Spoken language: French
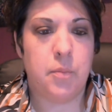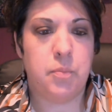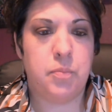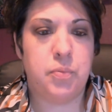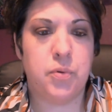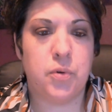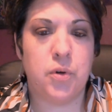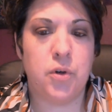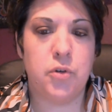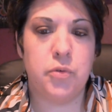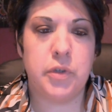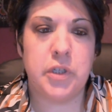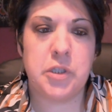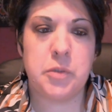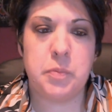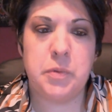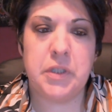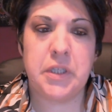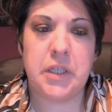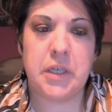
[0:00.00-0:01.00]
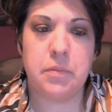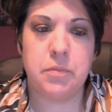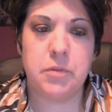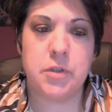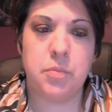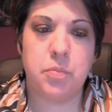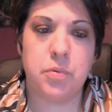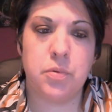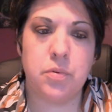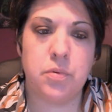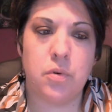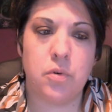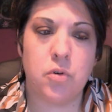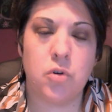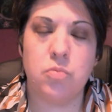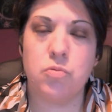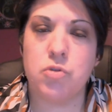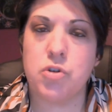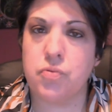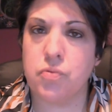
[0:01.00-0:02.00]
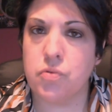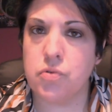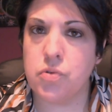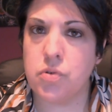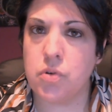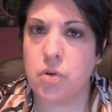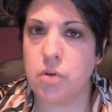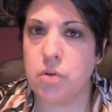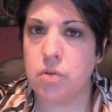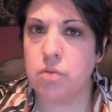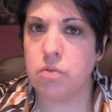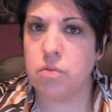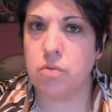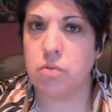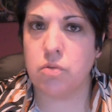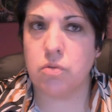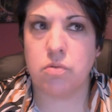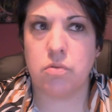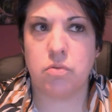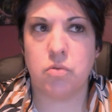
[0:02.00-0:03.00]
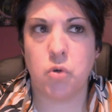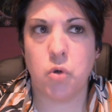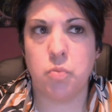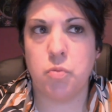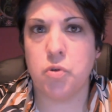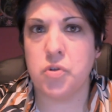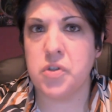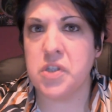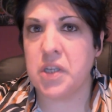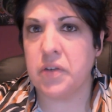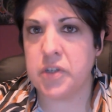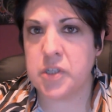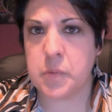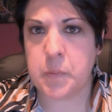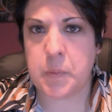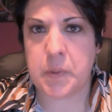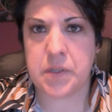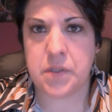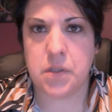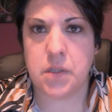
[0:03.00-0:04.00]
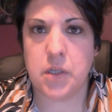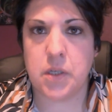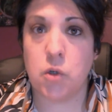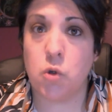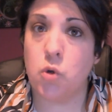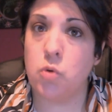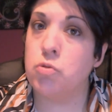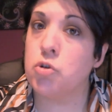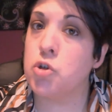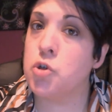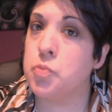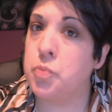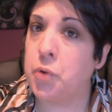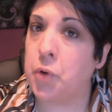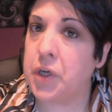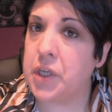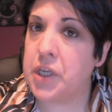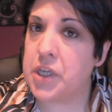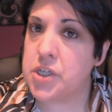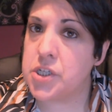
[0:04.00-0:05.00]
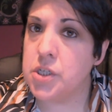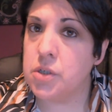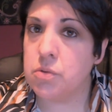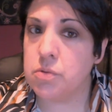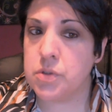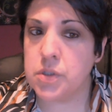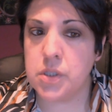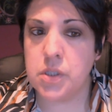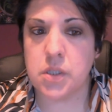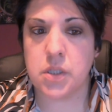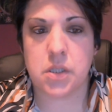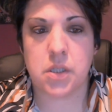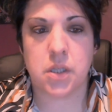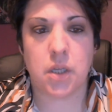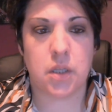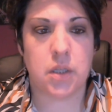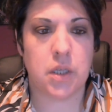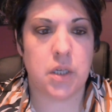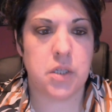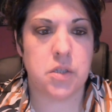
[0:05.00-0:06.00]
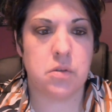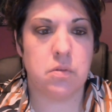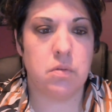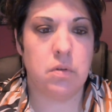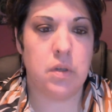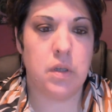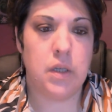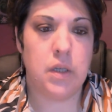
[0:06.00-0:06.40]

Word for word: pour lui expliquer un petit peu comment je fonctionne, comment ça va se passer, comment je peux réagir aussi, ça c'est intéressant,